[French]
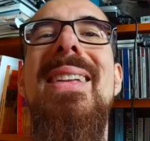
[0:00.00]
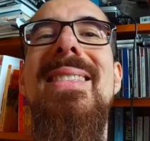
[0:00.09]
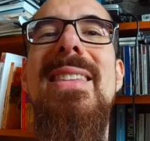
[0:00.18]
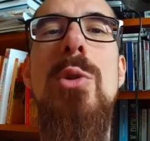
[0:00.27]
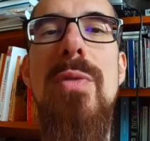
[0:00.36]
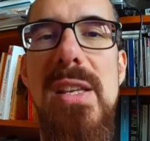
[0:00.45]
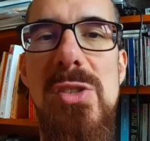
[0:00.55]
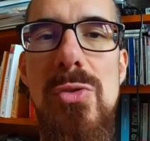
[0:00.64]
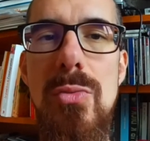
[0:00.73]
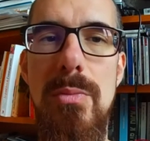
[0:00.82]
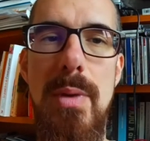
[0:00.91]

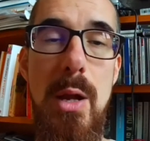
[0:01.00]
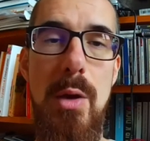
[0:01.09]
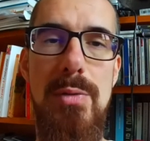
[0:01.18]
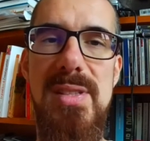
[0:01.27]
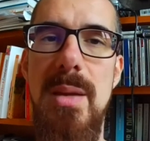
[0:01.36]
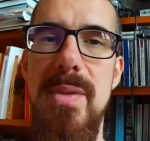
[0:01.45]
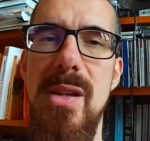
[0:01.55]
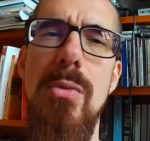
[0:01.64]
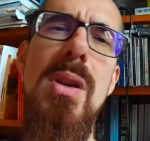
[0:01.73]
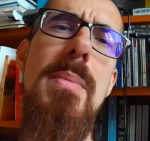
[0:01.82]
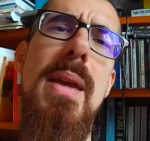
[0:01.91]
d'innovation. Alors vous allez me dire,
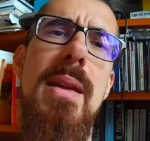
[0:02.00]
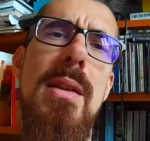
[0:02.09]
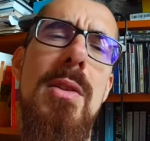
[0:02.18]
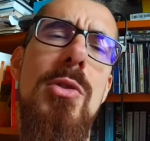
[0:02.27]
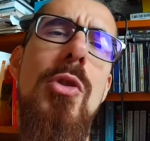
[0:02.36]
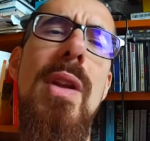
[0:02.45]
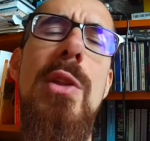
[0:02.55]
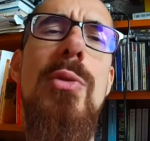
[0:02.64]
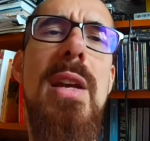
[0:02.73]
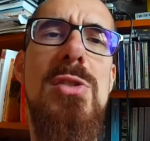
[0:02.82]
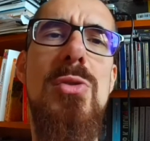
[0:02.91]
oui, mais dans
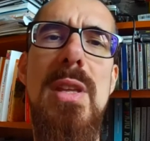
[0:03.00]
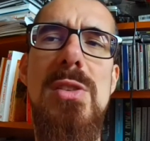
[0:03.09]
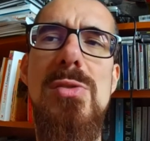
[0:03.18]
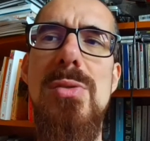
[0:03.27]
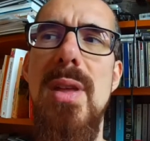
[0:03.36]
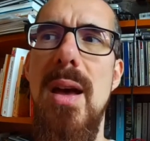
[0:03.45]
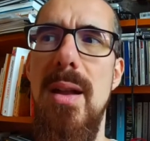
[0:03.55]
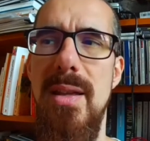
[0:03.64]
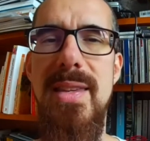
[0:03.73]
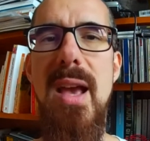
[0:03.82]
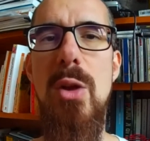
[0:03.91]
l'éducation nationale,
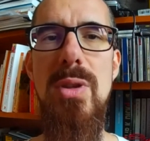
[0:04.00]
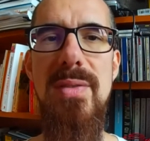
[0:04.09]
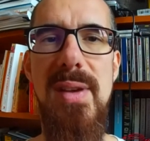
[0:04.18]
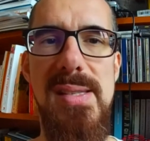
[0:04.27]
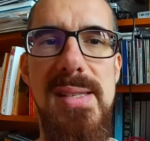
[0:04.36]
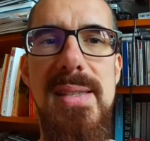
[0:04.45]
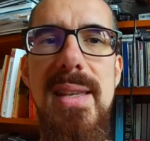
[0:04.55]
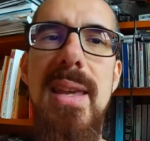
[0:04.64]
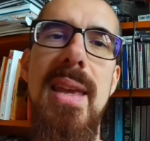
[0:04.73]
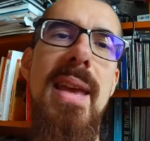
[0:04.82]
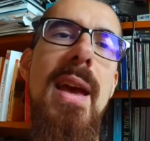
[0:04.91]
il y a
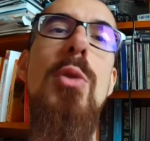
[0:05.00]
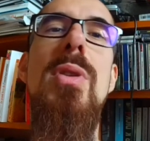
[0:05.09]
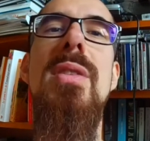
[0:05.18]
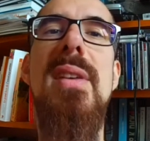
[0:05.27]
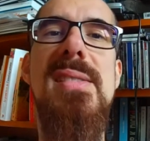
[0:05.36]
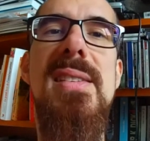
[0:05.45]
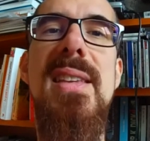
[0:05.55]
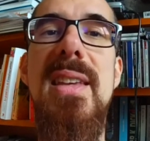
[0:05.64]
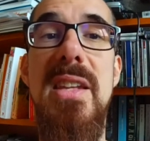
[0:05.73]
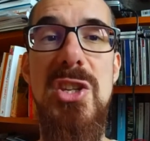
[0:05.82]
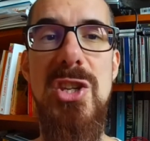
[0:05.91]
l'université, et à l'université, il y
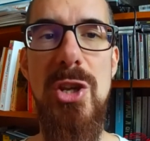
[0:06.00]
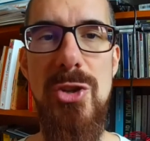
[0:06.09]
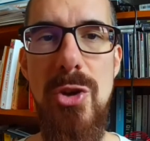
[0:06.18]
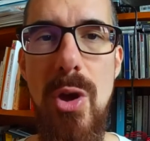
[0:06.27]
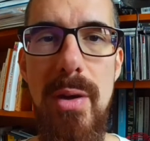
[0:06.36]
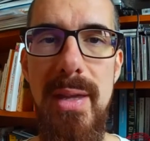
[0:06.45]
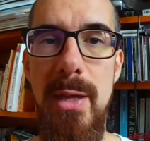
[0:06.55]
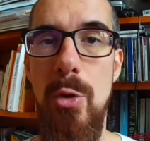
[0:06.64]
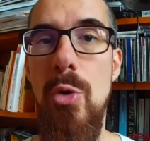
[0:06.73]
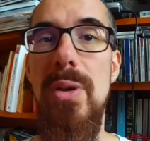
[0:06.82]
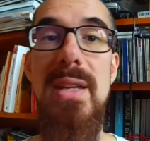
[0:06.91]
a des chercheurs, et
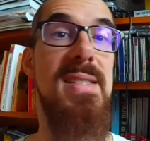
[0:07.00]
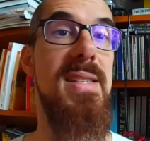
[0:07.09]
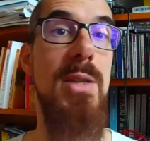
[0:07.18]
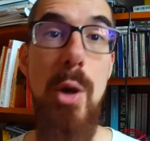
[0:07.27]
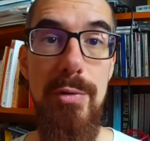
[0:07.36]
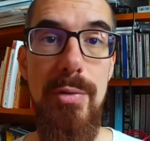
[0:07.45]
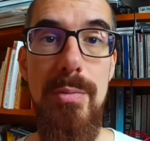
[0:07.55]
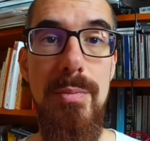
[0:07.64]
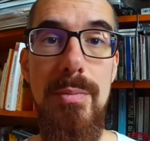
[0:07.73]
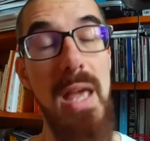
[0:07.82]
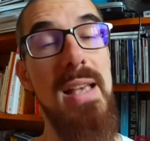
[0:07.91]
eux, ils innovent.
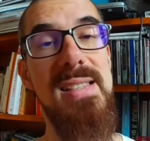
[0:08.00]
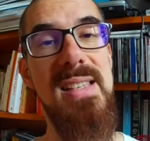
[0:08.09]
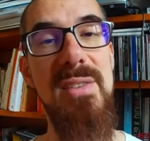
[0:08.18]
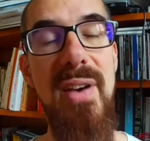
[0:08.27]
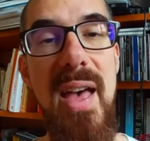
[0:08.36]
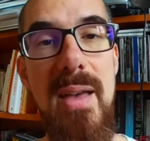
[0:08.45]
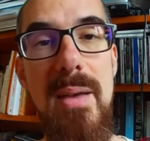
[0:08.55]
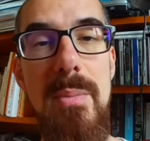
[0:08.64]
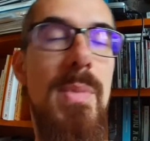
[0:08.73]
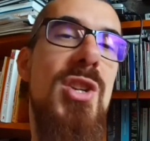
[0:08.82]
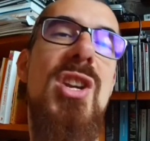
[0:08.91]
C'est vrai,
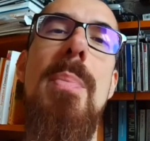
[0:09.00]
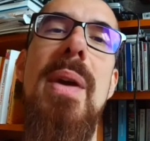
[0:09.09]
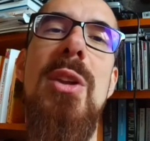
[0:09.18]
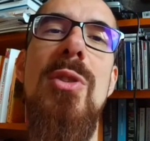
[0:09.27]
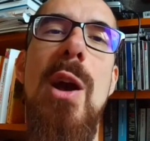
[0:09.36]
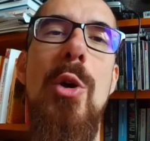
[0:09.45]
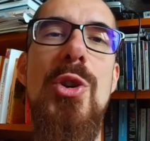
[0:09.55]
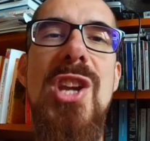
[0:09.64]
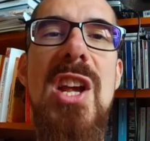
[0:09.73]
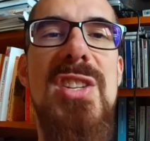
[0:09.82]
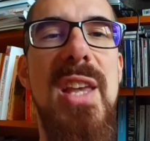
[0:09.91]
mais je rappelle que la
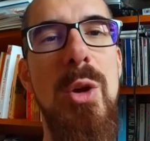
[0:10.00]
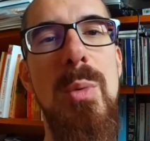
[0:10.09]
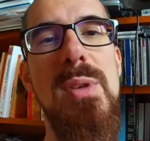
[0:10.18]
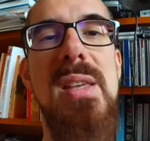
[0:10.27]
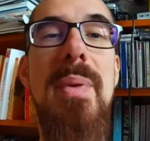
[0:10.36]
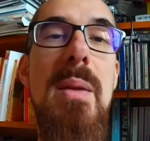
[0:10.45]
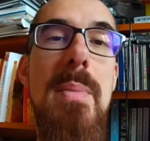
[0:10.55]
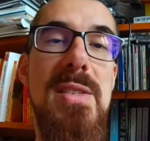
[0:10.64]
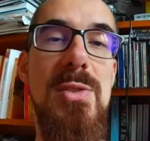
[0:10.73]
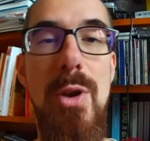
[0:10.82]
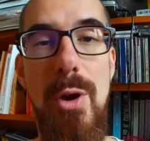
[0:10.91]
recherche, ça commence après le
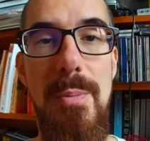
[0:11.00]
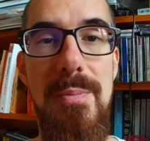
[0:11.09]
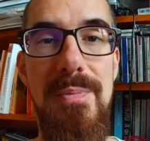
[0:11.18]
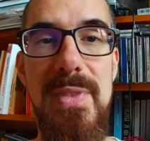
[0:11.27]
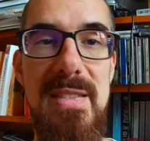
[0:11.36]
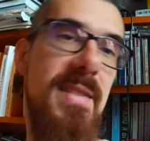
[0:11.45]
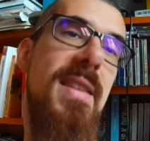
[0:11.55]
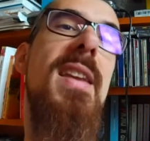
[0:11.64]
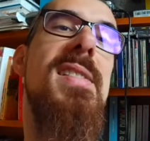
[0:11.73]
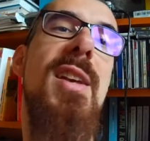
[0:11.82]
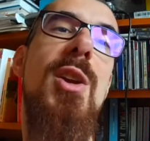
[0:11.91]
master. C'est-à-dire
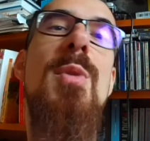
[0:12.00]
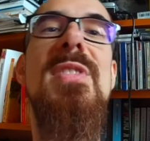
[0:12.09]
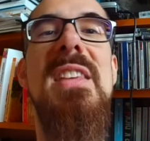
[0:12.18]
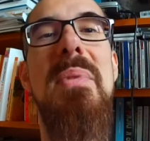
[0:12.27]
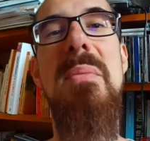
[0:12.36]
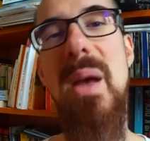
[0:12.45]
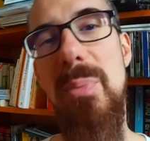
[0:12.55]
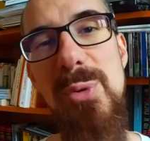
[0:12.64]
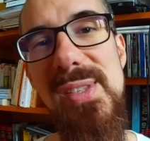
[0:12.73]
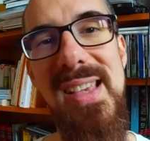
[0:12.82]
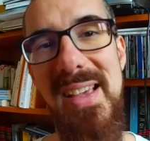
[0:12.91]
que ça commence après Bac
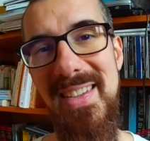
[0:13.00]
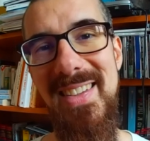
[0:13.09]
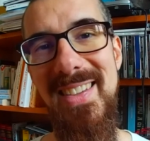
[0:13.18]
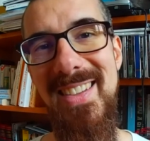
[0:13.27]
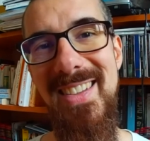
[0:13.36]
plus 5.